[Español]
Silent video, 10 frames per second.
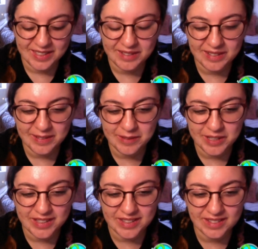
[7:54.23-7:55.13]
Una vez
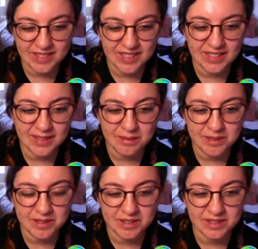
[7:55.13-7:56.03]
fue una entrevista,
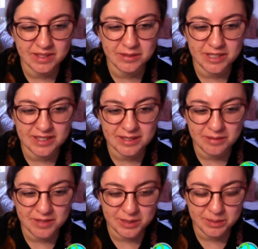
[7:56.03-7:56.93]
pero tuve que
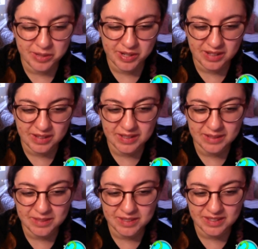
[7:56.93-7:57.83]
hacer muchas
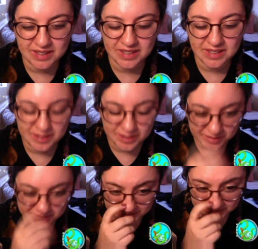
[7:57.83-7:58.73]
pruebas y,
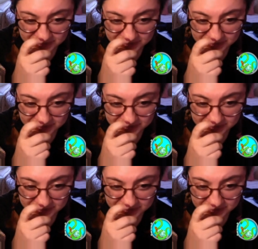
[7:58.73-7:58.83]
no,